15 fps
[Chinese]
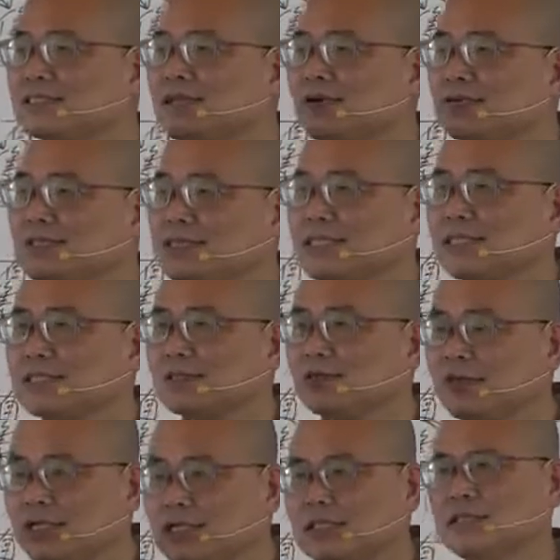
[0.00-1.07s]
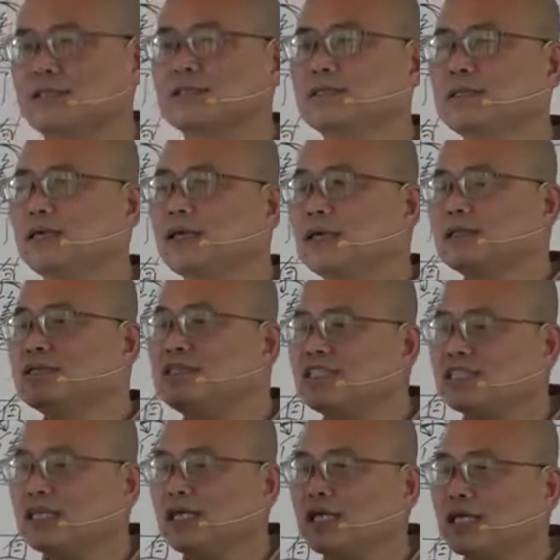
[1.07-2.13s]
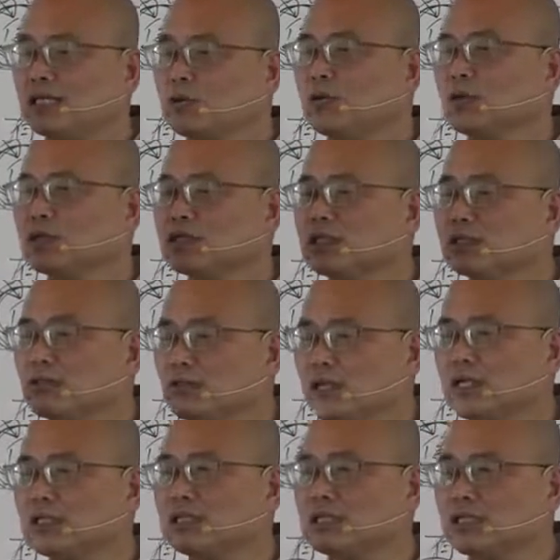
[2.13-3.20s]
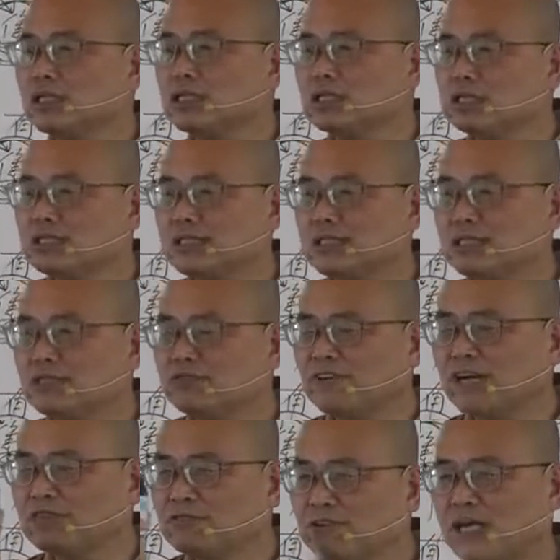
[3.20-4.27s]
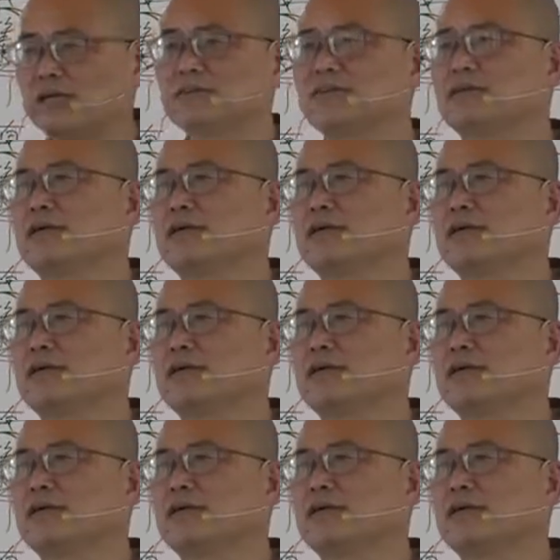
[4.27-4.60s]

知道这个原理，解脱的原理及方法，